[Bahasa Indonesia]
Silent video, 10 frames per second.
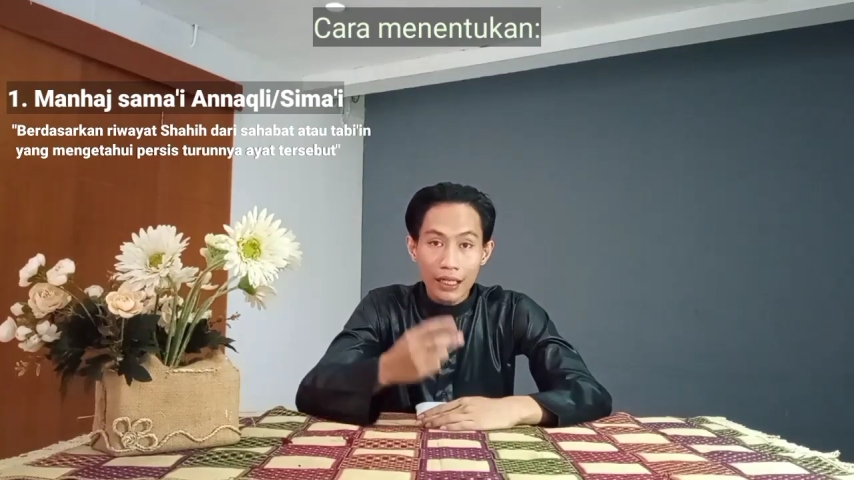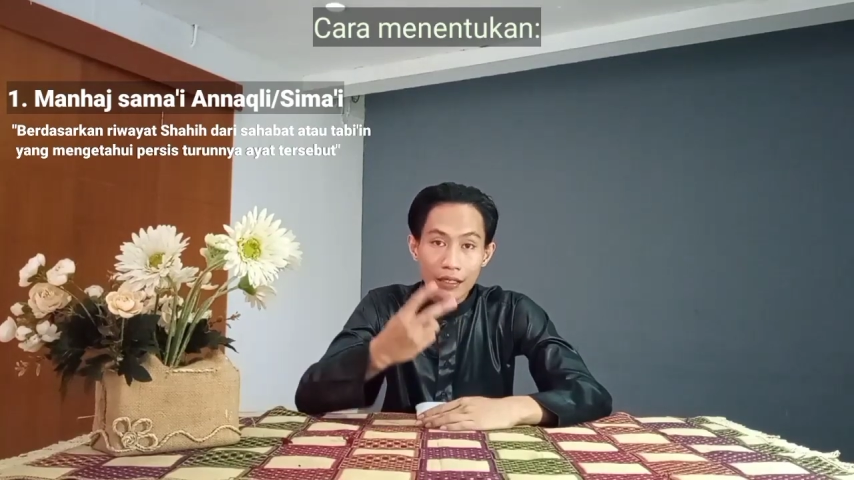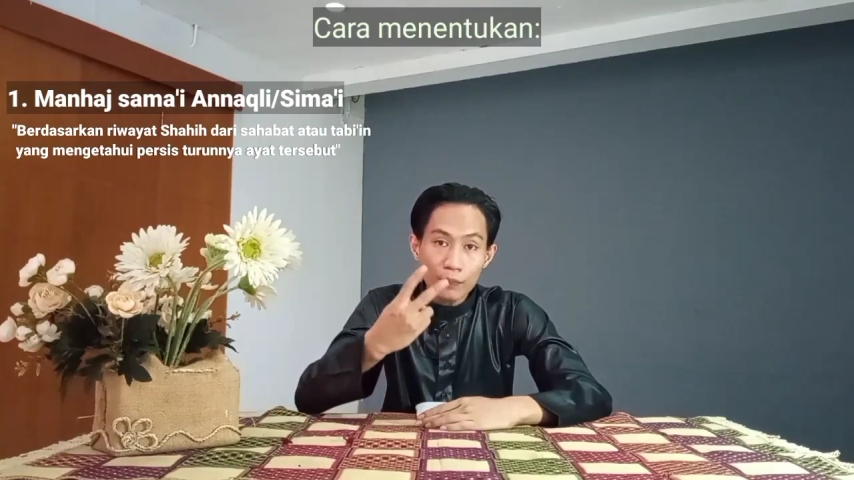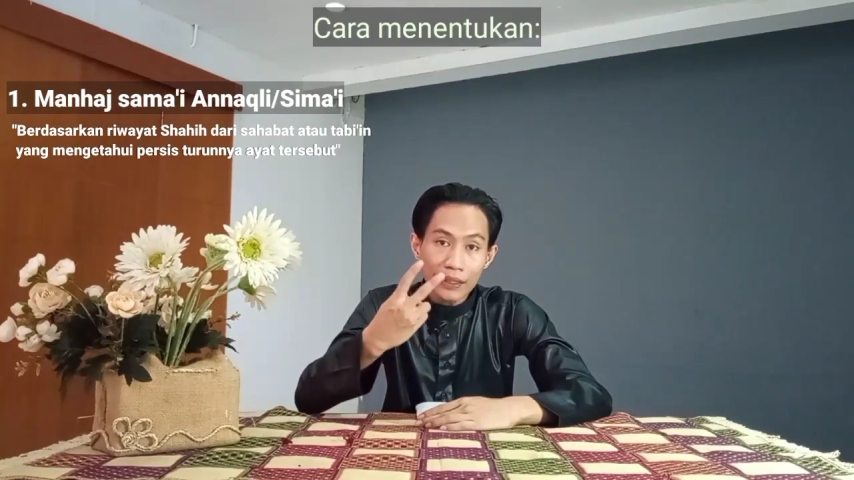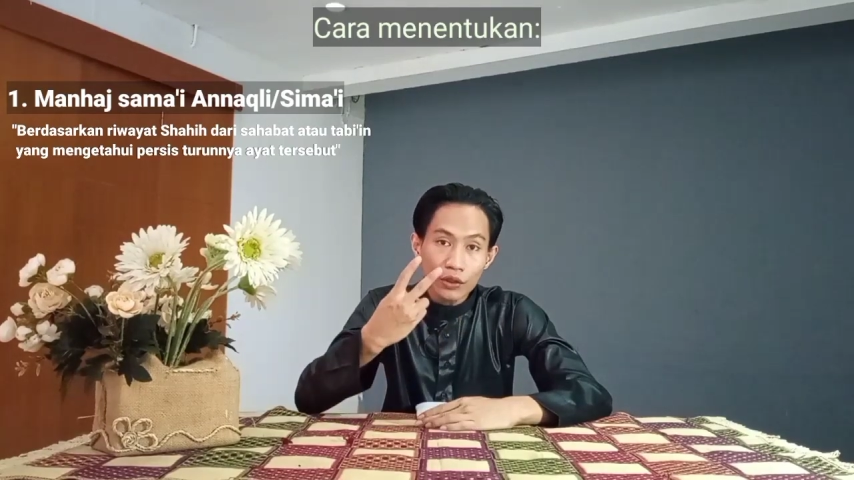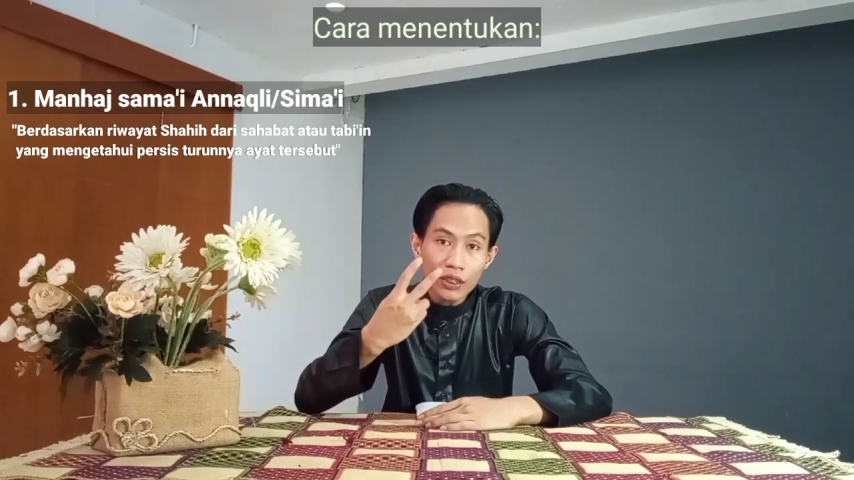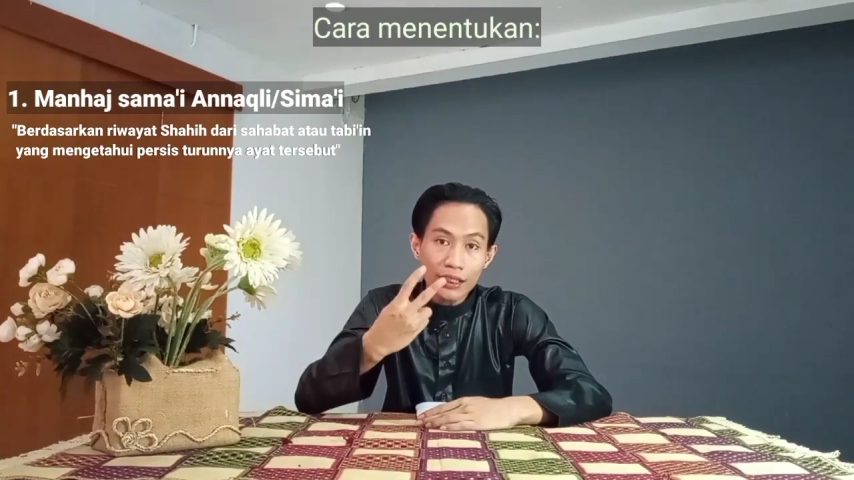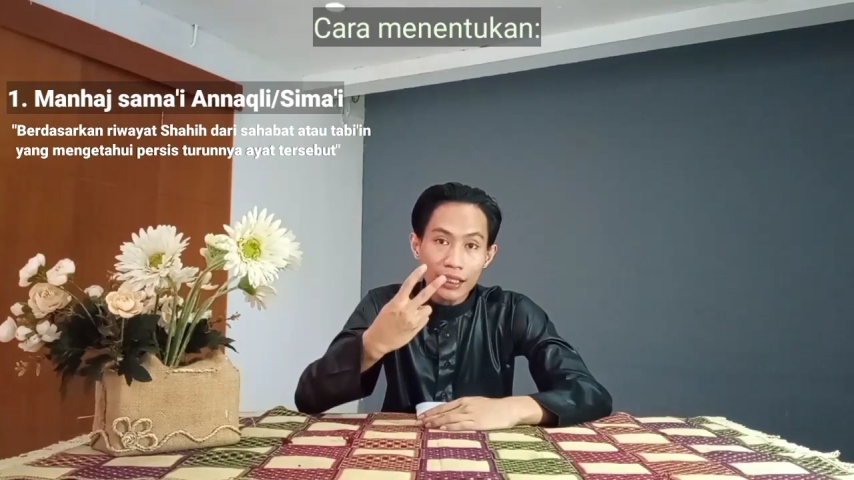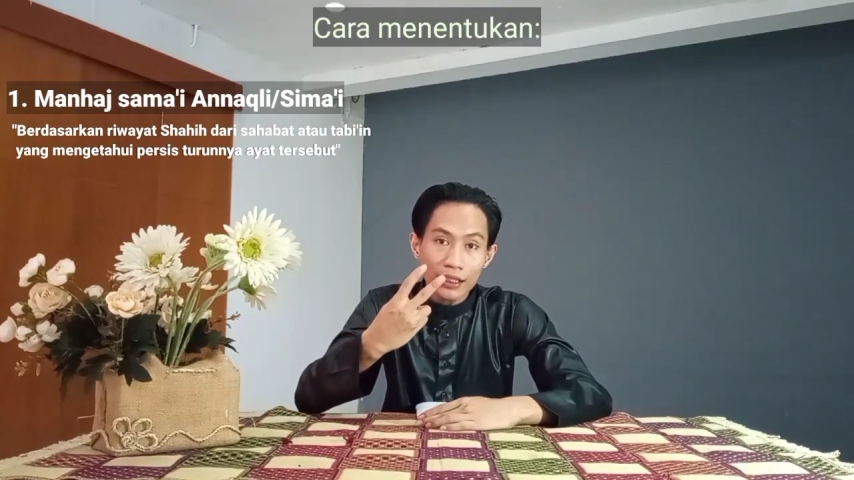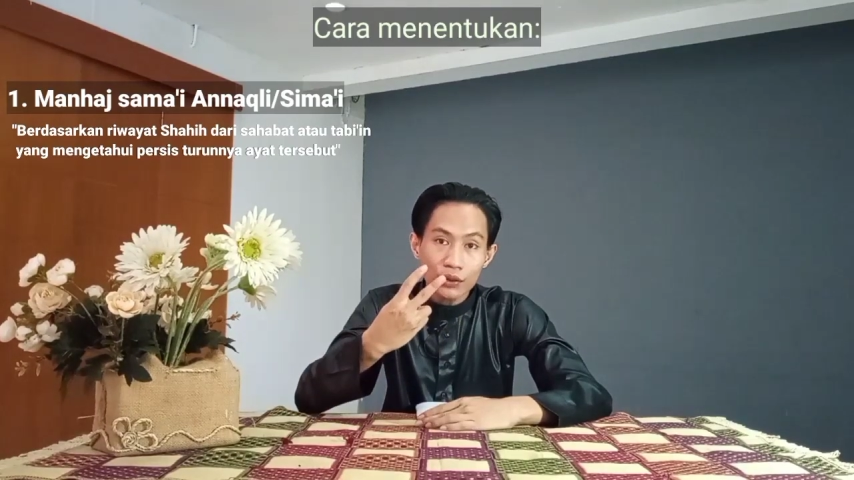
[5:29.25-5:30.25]
Lalu
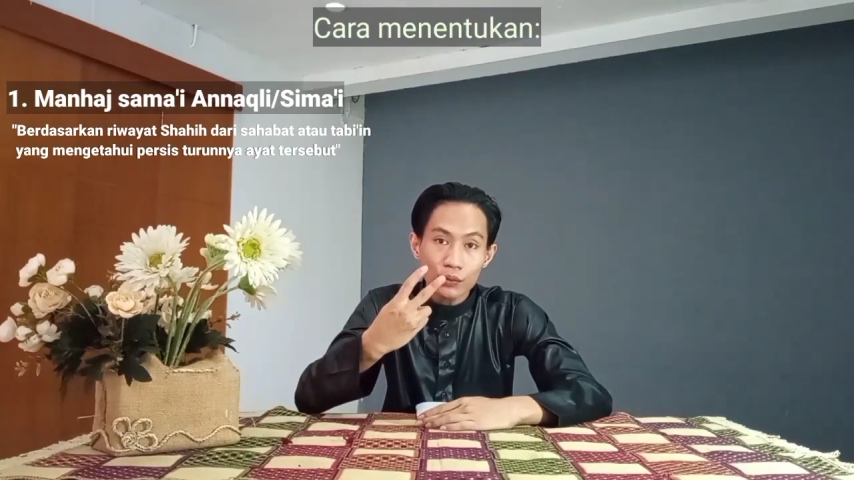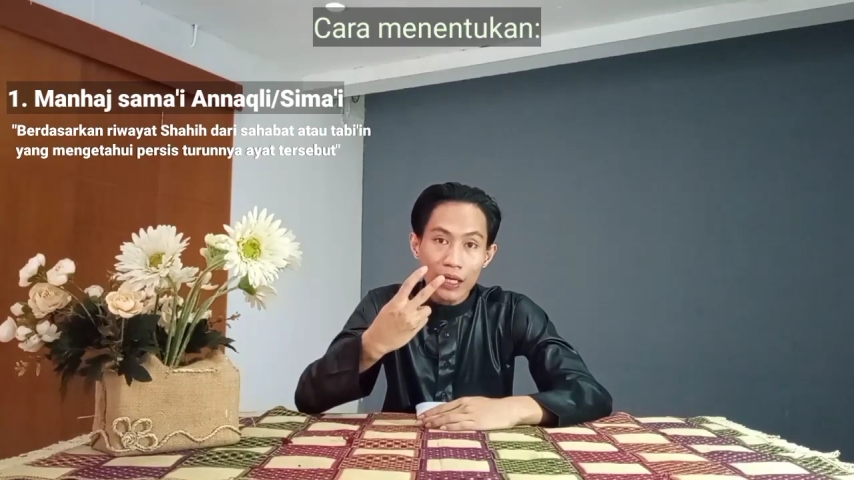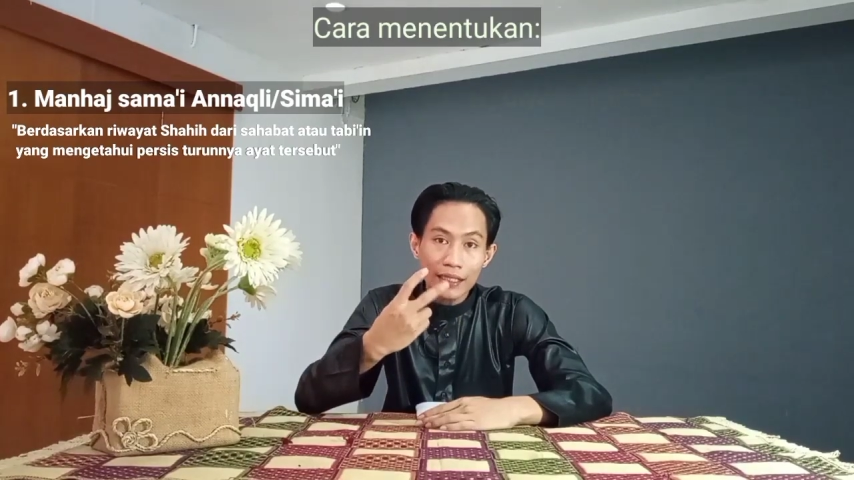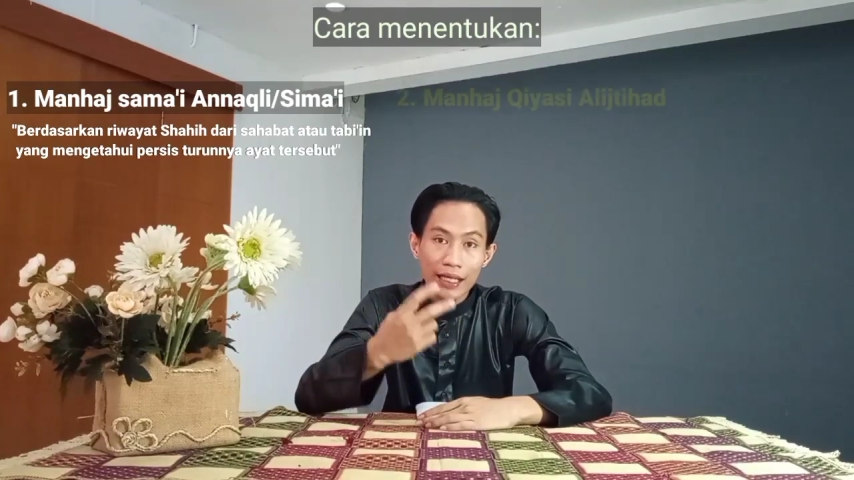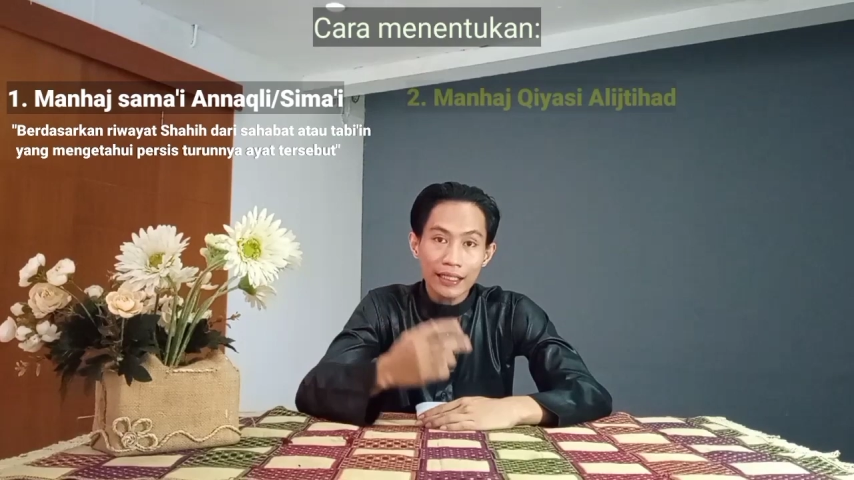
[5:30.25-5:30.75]
metode yang kedua